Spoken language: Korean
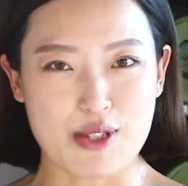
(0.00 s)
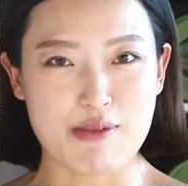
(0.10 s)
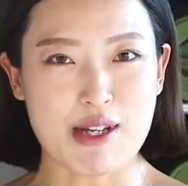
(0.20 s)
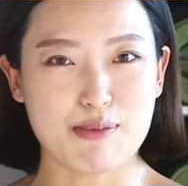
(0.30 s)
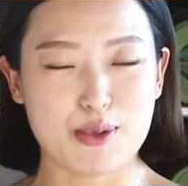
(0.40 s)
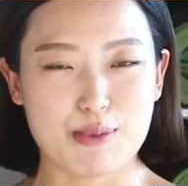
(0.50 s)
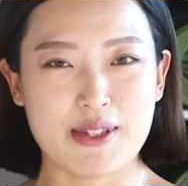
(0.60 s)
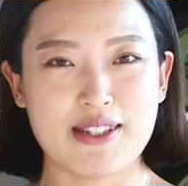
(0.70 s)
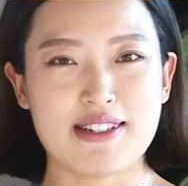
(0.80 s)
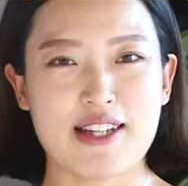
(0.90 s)
임산부
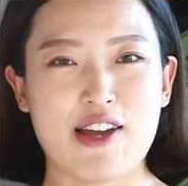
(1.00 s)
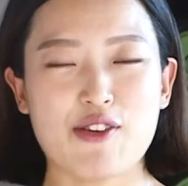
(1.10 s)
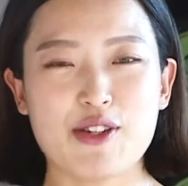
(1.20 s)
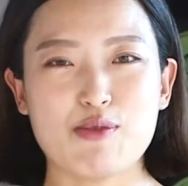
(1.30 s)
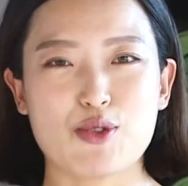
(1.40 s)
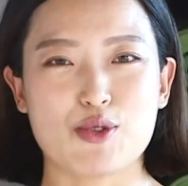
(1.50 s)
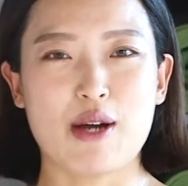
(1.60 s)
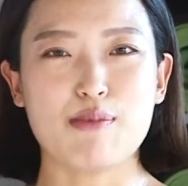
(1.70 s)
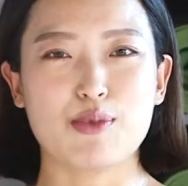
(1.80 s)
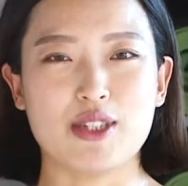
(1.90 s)
피트니스 회원님 중
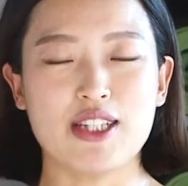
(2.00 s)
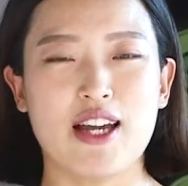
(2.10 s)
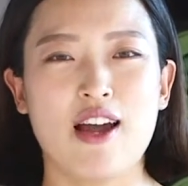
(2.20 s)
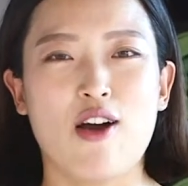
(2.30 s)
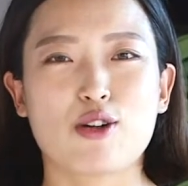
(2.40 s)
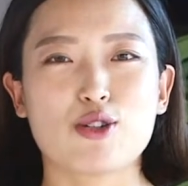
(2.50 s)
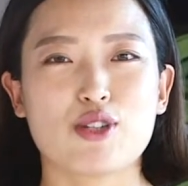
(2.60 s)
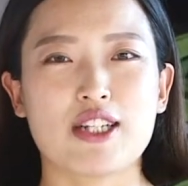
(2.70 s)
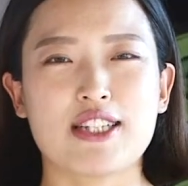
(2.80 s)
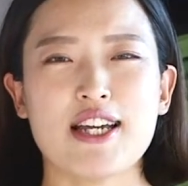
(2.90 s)
한 분이
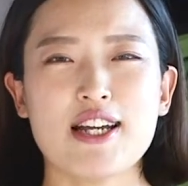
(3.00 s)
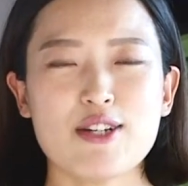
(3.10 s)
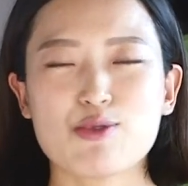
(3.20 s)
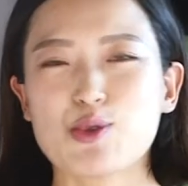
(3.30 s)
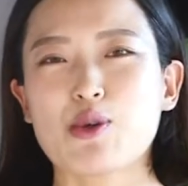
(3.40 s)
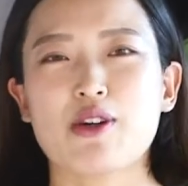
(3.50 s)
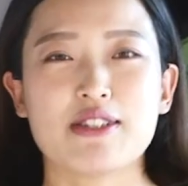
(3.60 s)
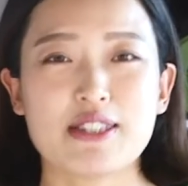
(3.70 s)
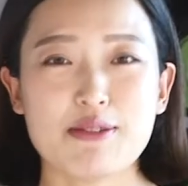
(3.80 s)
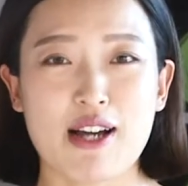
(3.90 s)
그중에 제일 운동을
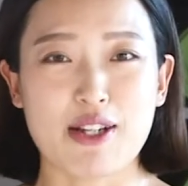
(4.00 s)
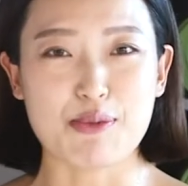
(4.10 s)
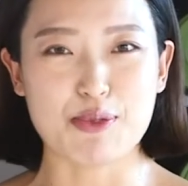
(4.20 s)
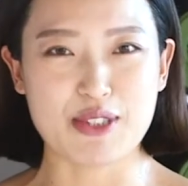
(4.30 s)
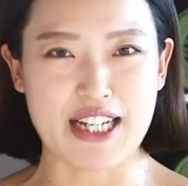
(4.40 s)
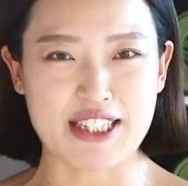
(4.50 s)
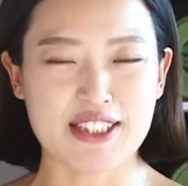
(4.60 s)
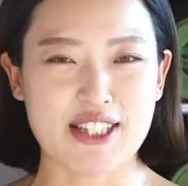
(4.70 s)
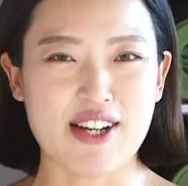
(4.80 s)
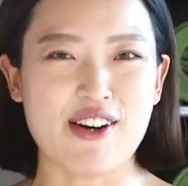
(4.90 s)
열심히 하던 분이
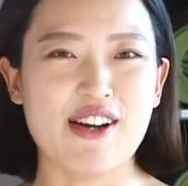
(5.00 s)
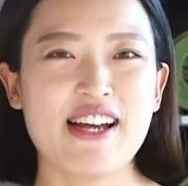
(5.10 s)
계셨어요.